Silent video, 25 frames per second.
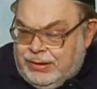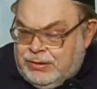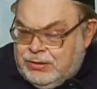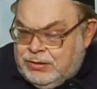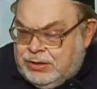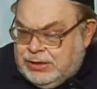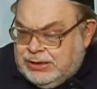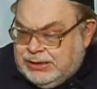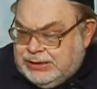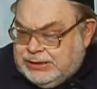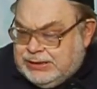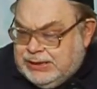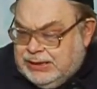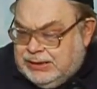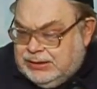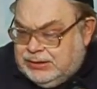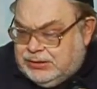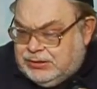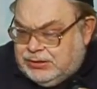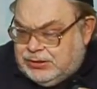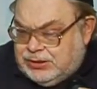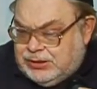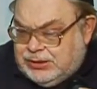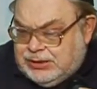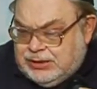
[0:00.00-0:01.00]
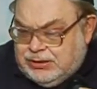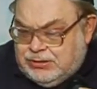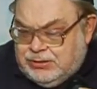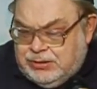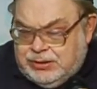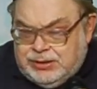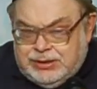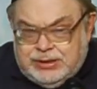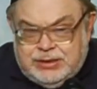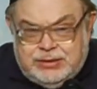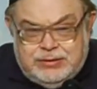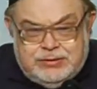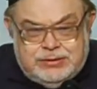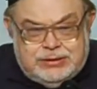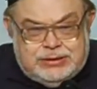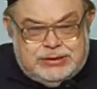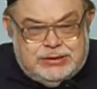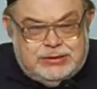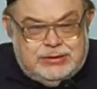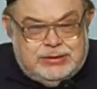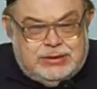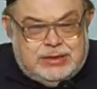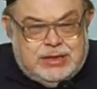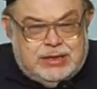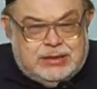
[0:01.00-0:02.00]
у христиан тоже такой день
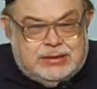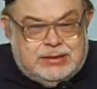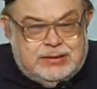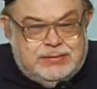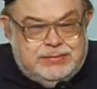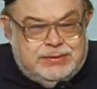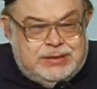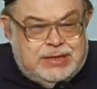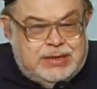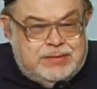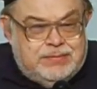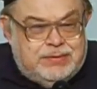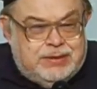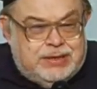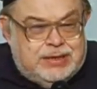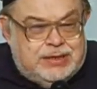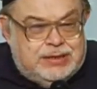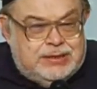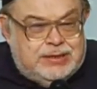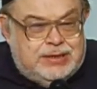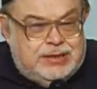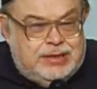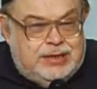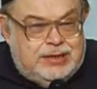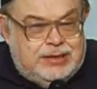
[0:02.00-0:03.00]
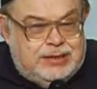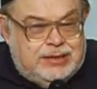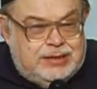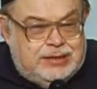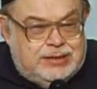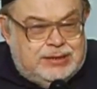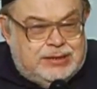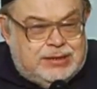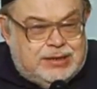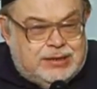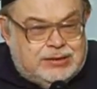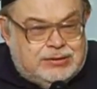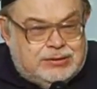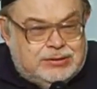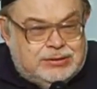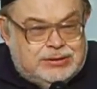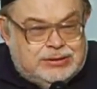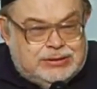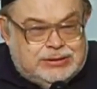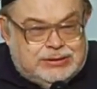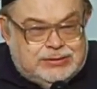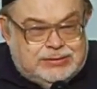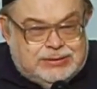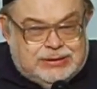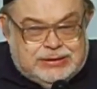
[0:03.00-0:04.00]
осени как там, День Благодарения или как он
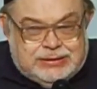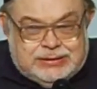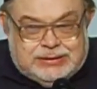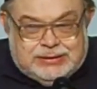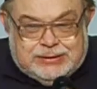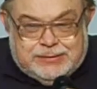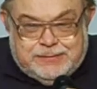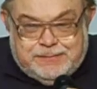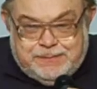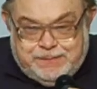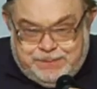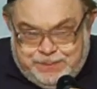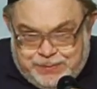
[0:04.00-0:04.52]
называется,